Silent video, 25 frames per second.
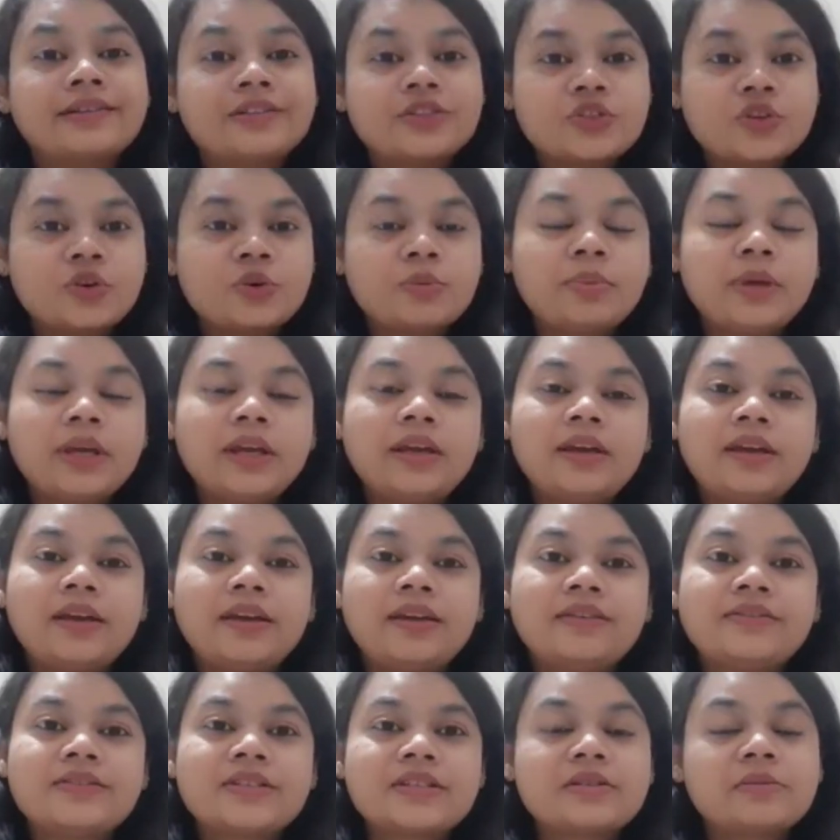जो
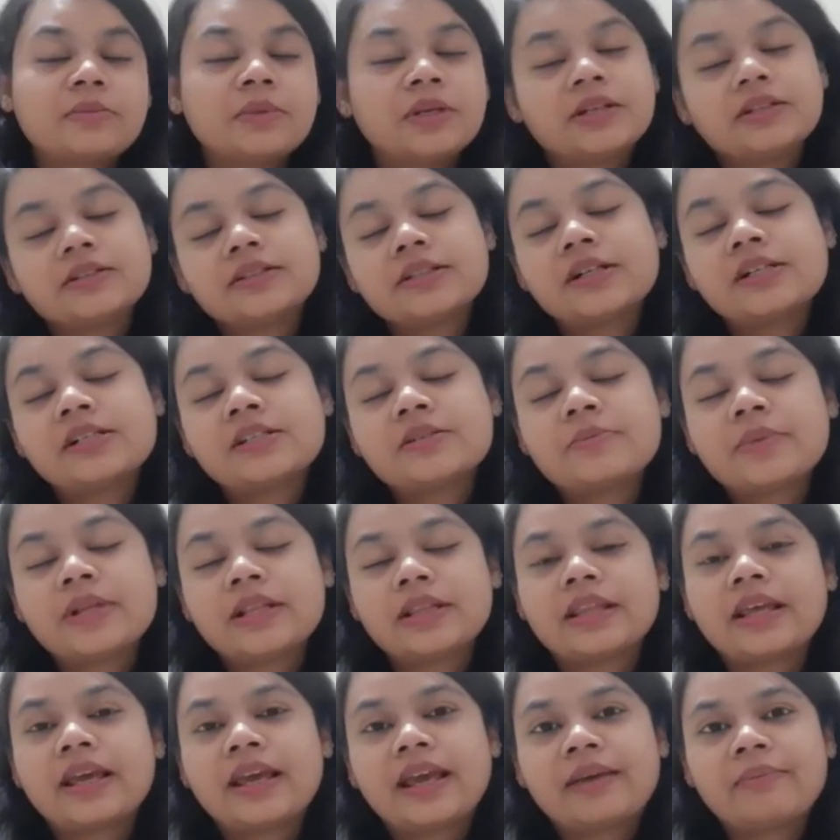भी जैसे भी रिजल्ट
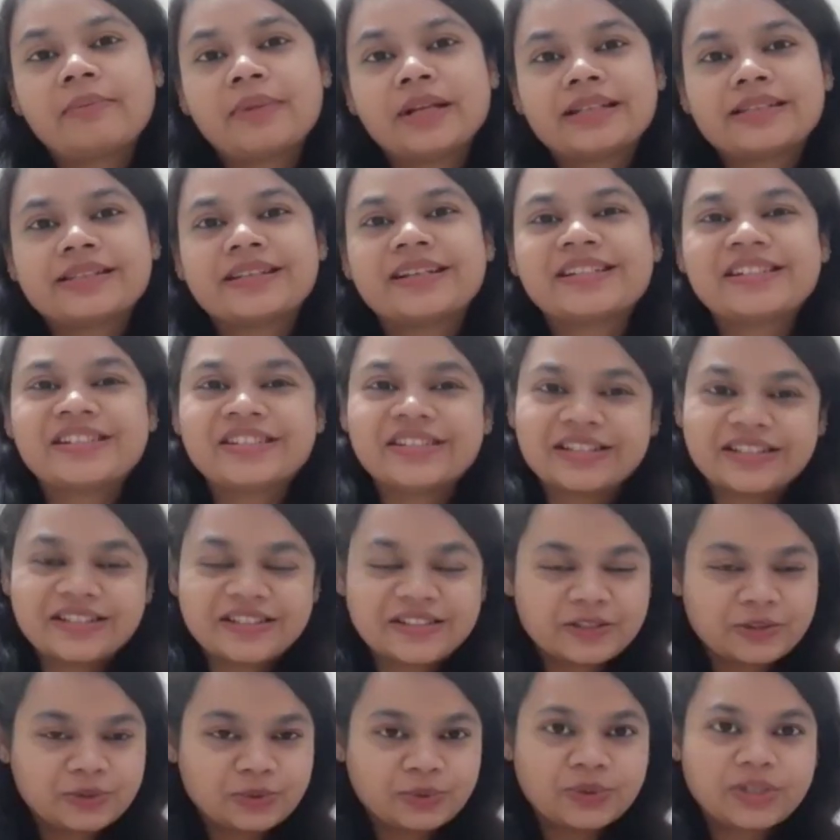मिलते हैं मेरे साथ शेयर
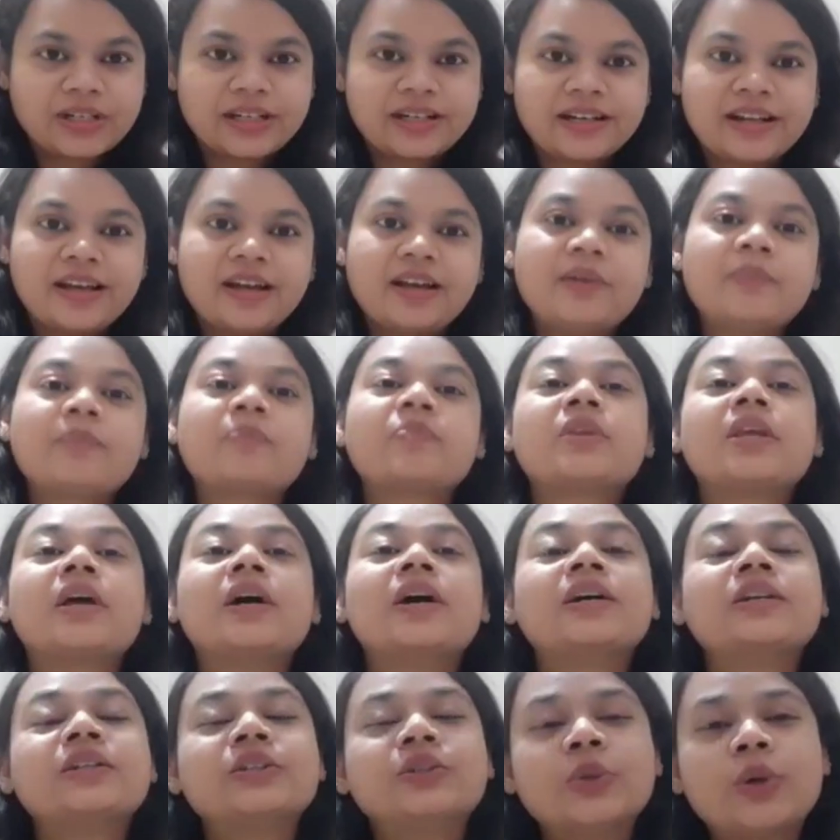ज़रूर करना
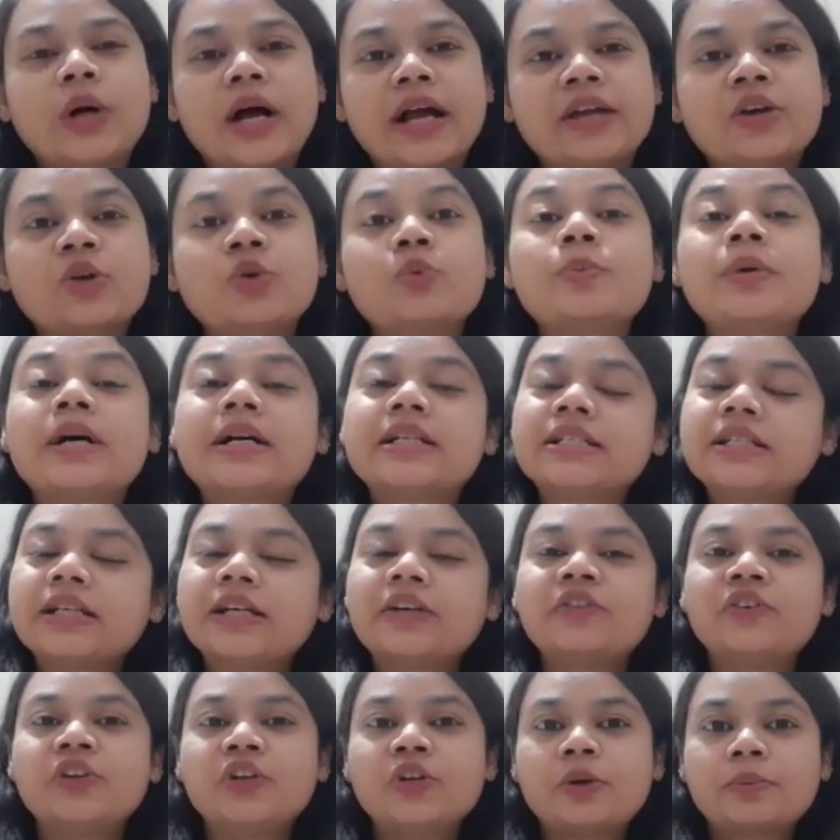तो आई होप आज के
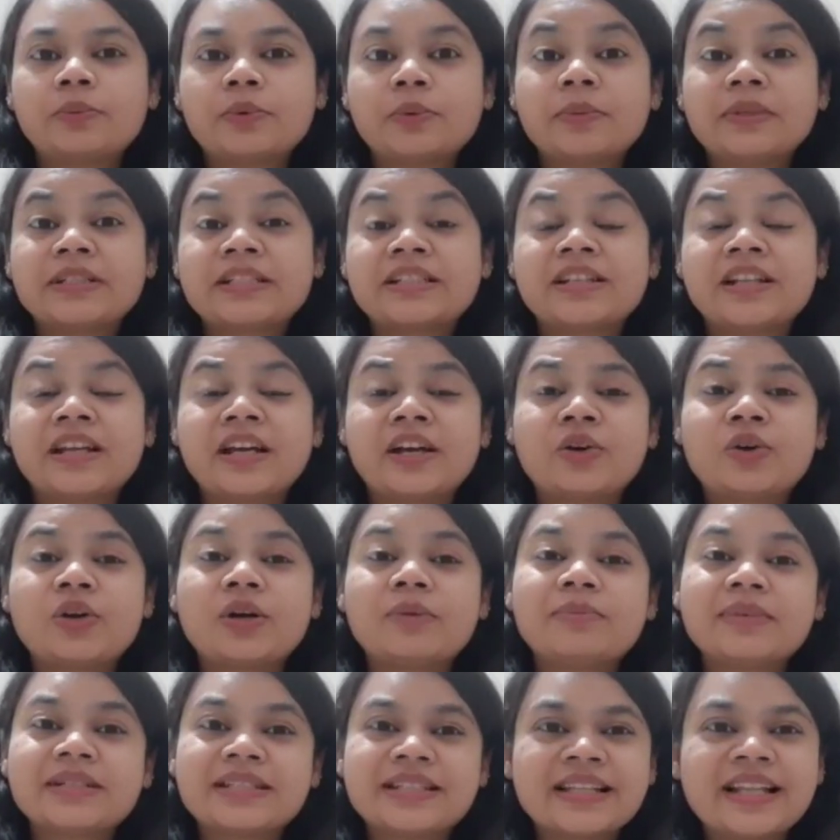वीडियो आपको पसंद आया होगा
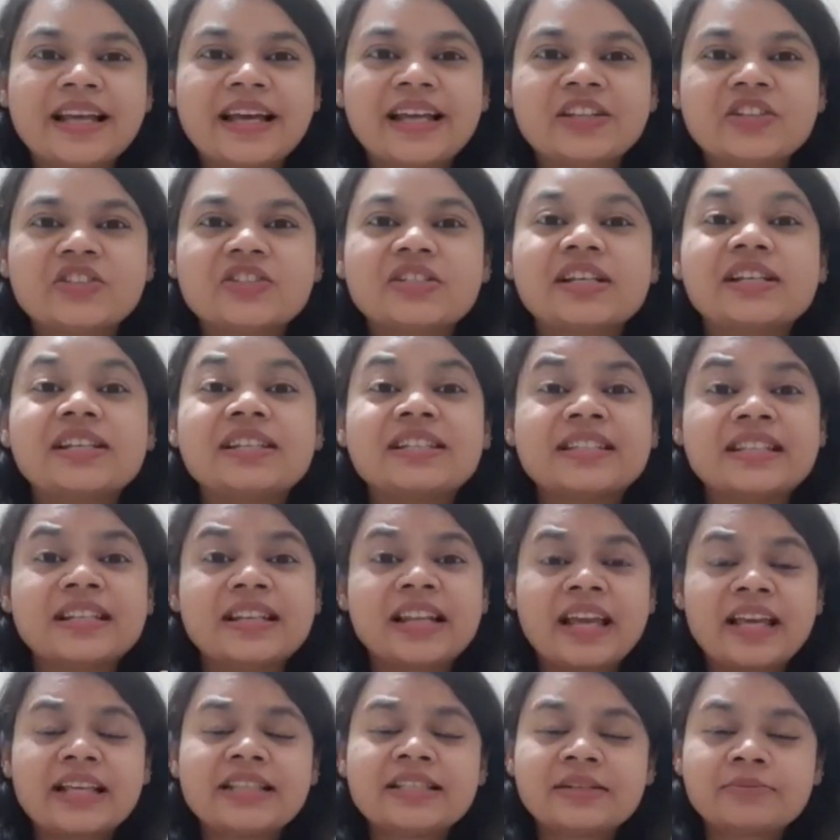पसंद आया तो जल्दी से
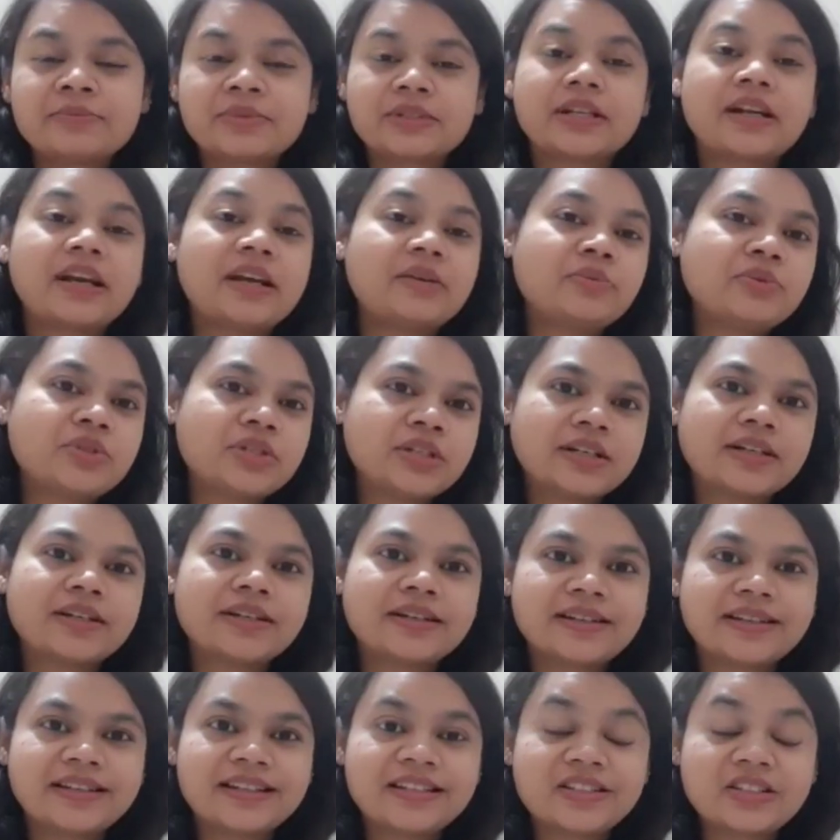लाइक सब्सक्राइब शेयर
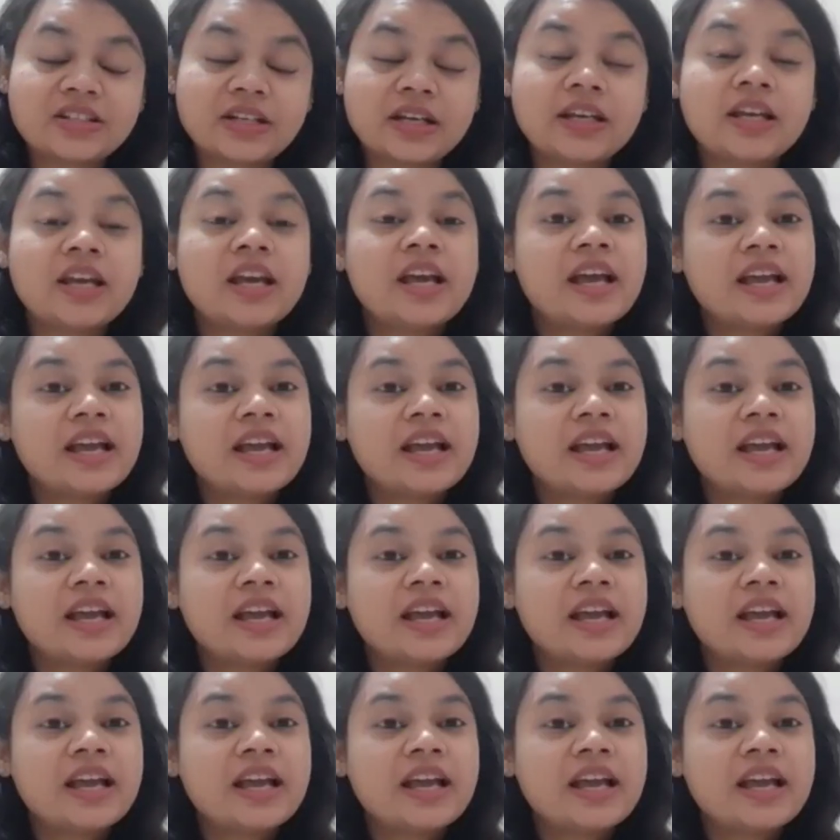कर दीजिए